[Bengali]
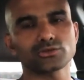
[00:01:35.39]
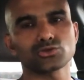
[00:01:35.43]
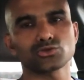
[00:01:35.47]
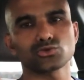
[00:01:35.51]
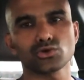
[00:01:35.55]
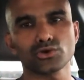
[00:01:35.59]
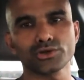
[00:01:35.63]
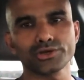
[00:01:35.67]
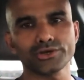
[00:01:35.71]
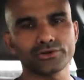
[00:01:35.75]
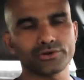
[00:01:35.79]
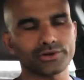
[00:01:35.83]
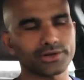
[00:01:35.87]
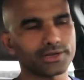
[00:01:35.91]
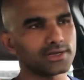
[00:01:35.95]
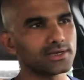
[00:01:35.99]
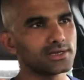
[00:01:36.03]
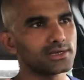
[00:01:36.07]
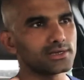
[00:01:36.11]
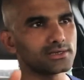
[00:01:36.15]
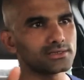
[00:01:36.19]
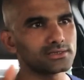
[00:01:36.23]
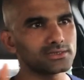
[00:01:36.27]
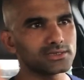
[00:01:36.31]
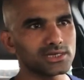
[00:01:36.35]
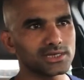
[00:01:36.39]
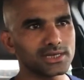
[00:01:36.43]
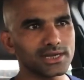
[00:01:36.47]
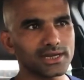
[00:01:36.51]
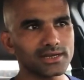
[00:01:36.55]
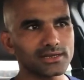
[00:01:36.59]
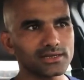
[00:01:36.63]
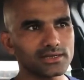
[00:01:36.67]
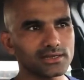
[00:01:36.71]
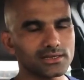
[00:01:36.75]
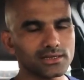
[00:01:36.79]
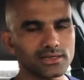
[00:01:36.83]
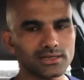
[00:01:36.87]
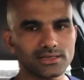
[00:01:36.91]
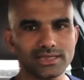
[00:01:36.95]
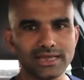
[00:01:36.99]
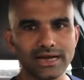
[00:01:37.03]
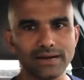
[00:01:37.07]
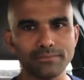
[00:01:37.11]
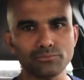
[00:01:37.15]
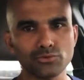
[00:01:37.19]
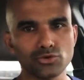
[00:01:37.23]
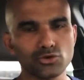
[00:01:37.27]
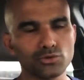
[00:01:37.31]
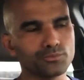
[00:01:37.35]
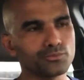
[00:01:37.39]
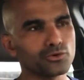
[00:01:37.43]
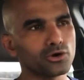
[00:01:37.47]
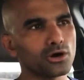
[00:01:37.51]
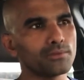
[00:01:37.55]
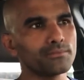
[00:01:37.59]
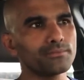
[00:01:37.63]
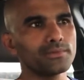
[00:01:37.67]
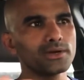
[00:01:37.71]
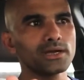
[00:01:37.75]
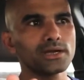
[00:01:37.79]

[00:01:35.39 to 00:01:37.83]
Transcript: তৈরি করে যেটার দাম খুব কম